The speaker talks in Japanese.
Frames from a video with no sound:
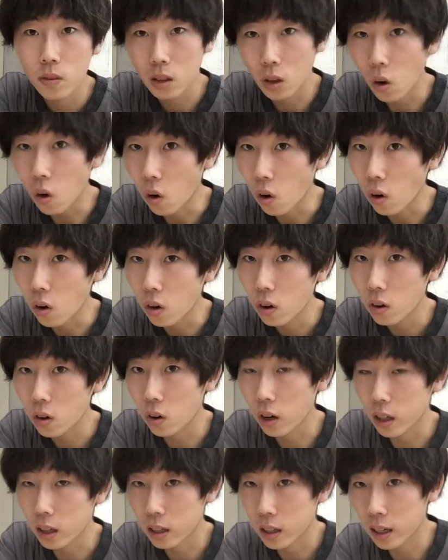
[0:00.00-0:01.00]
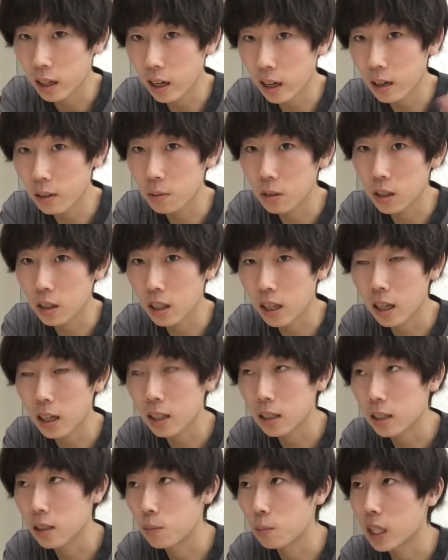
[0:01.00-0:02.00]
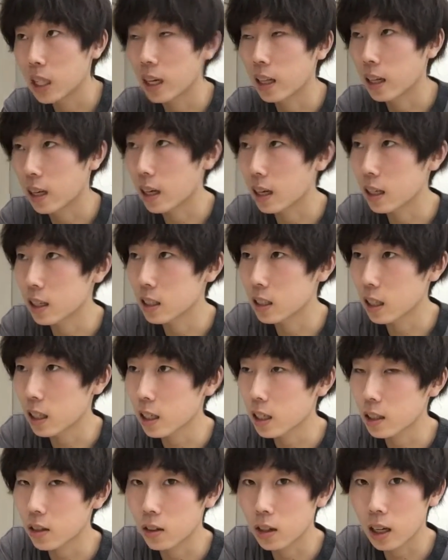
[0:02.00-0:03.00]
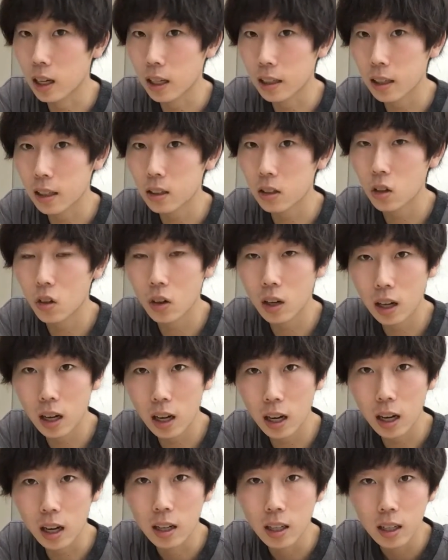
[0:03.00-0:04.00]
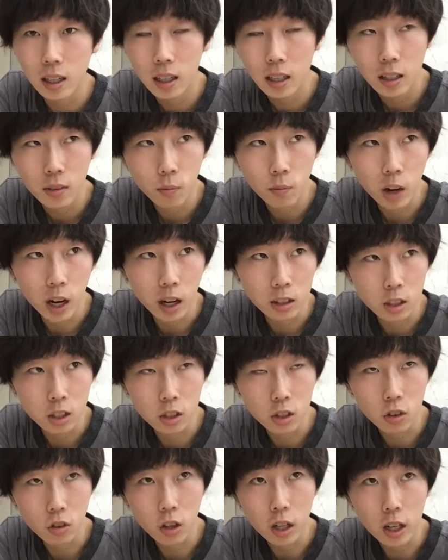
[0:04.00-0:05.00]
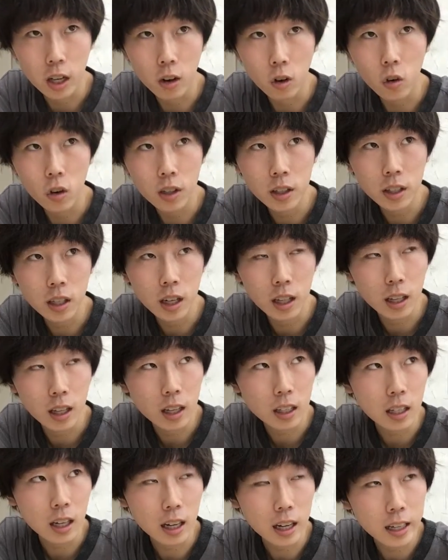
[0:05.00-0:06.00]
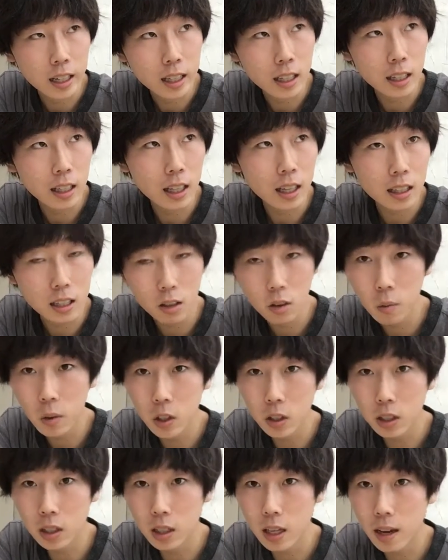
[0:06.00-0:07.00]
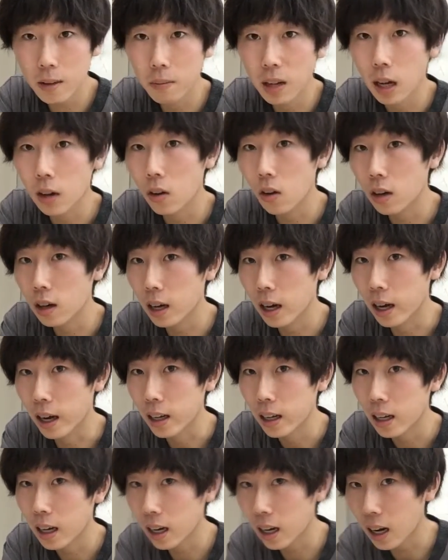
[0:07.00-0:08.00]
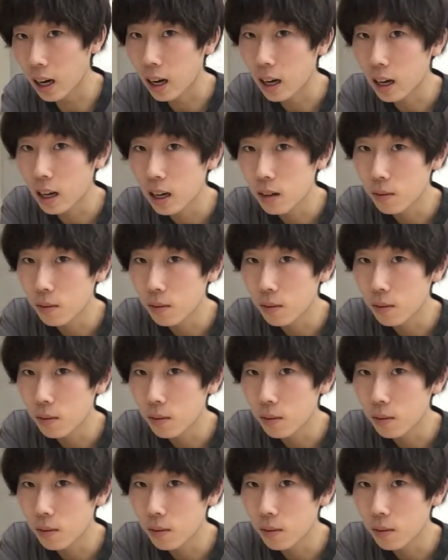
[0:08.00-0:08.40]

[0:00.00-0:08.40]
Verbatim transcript: をこうやってライブみたいな感じで適当に語る方がまあ需要は多いんかな、高いんかなって思って、まあ、今回から